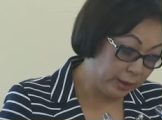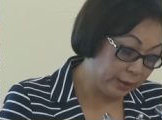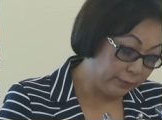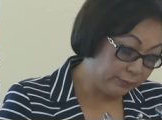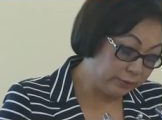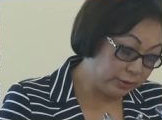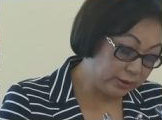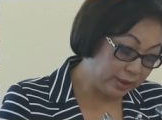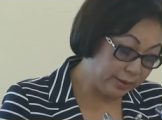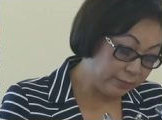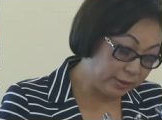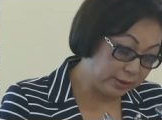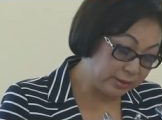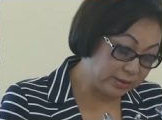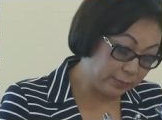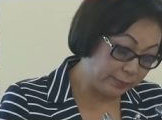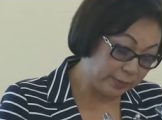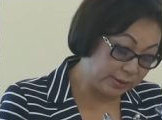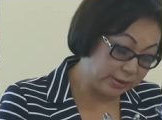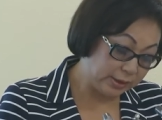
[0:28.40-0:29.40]
В динамике
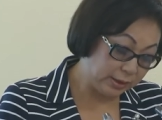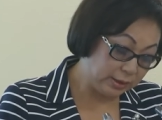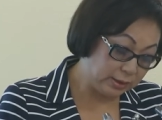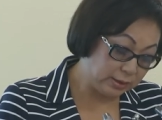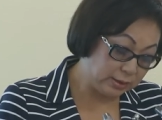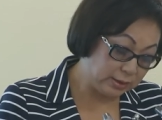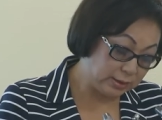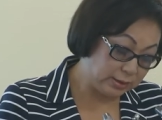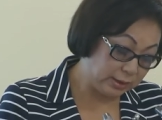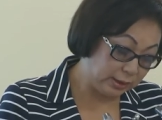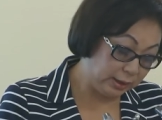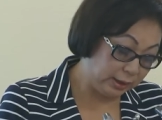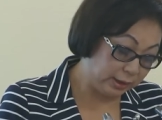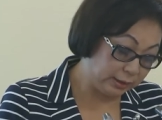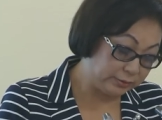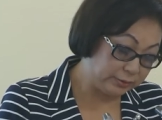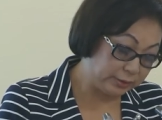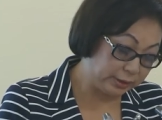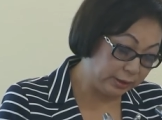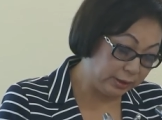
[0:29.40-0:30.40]
за последние 10 лет
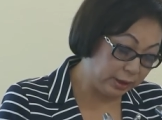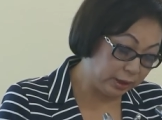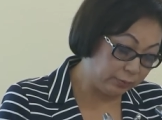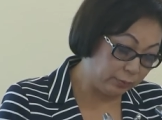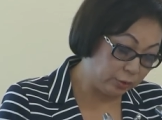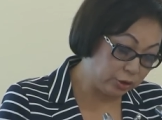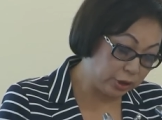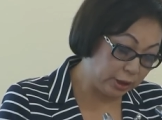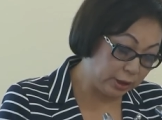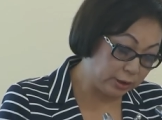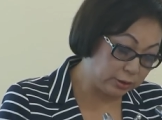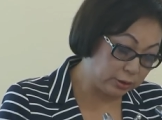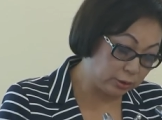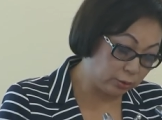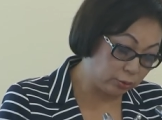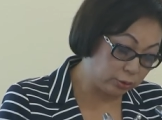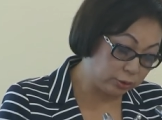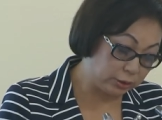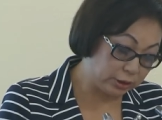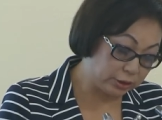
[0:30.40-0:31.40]
в стране отмечается
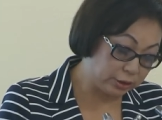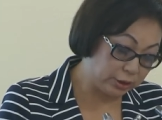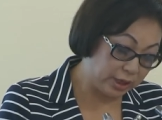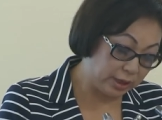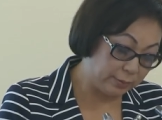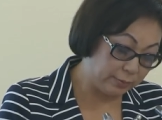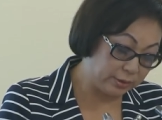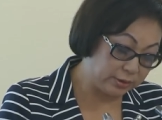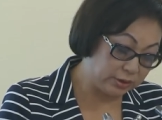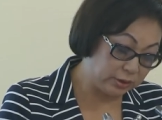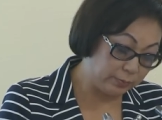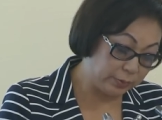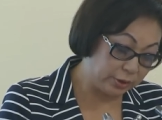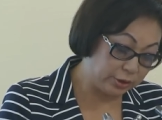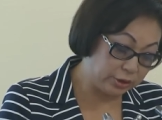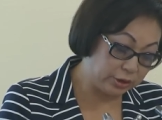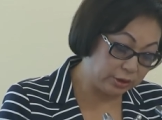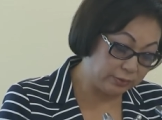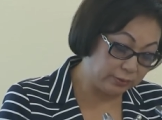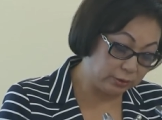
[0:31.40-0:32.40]
рост рождаемости
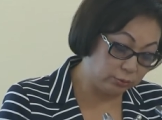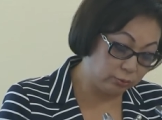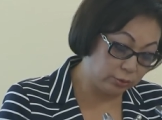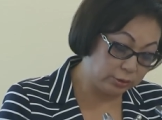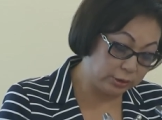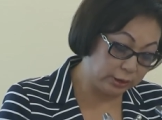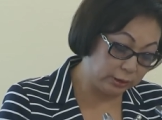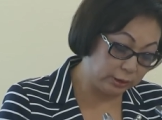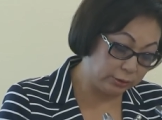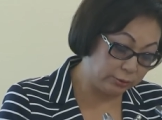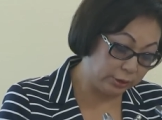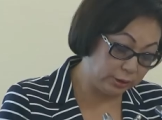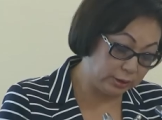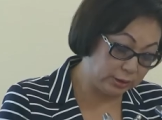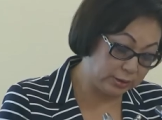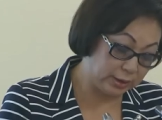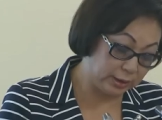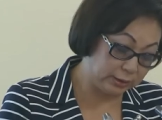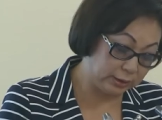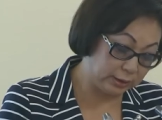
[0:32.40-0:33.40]
почти в
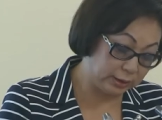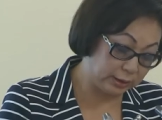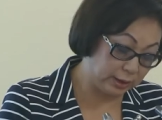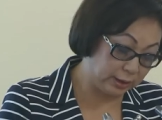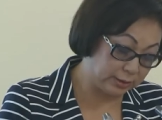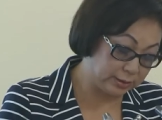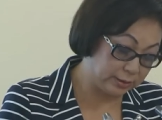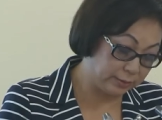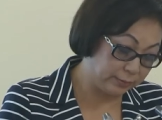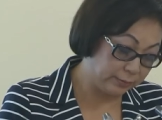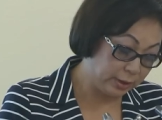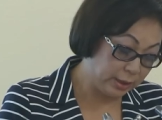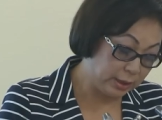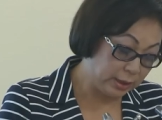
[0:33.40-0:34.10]
1,3 раза.